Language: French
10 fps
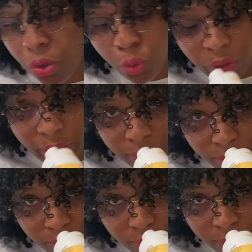tous les...
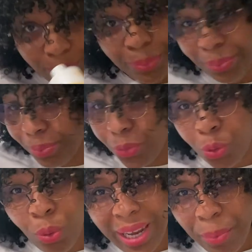Hum,
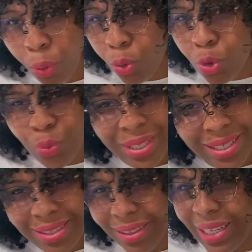tous les produits
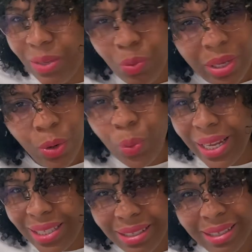sentent l'huile
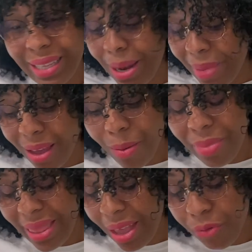essentielle, mais comme
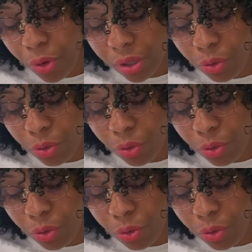never.